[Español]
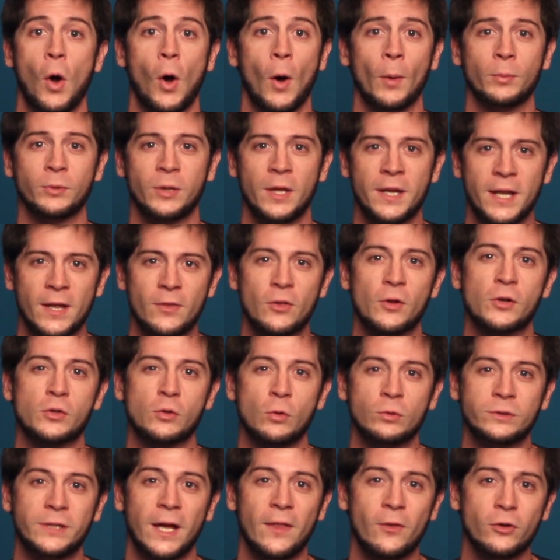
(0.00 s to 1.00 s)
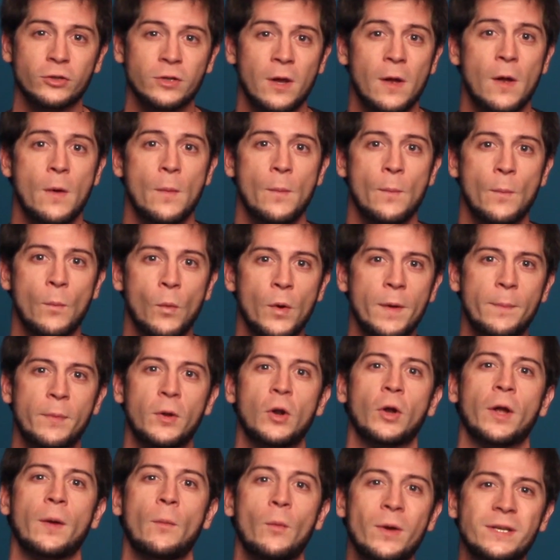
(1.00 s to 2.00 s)
obteniendo resultados muy
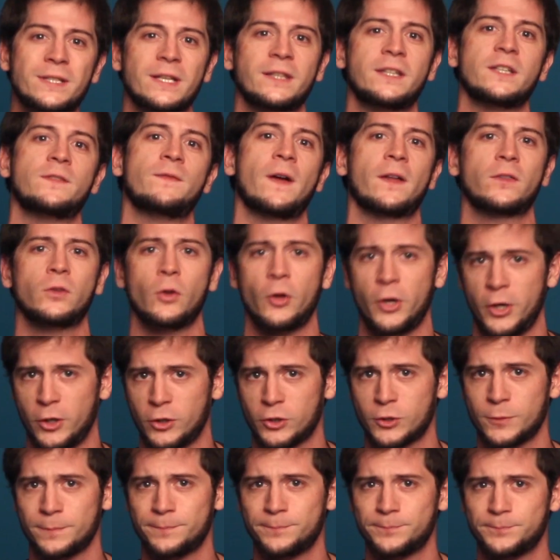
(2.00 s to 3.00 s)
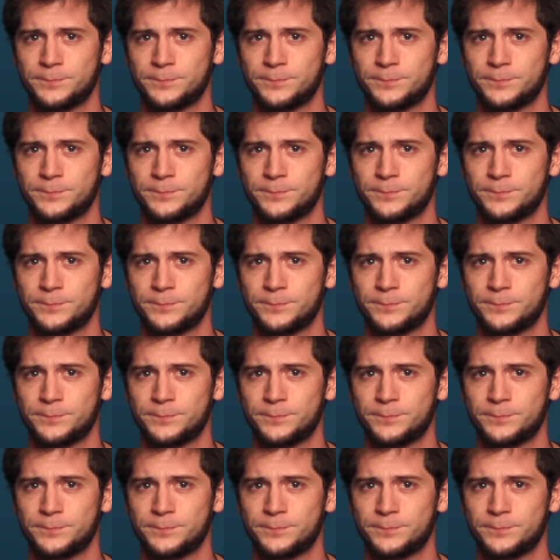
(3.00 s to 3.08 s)
pero que muy satisfactorios.